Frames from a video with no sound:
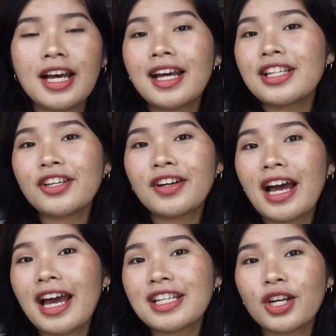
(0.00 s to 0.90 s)
See you
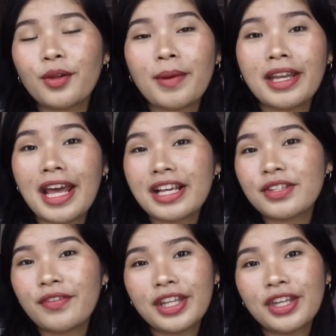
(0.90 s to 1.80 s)
guys on my next
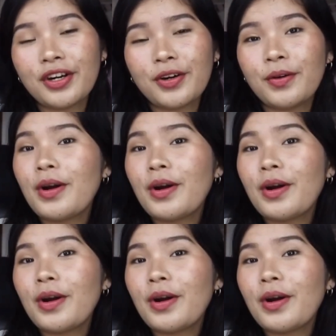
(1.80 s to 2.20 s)
video.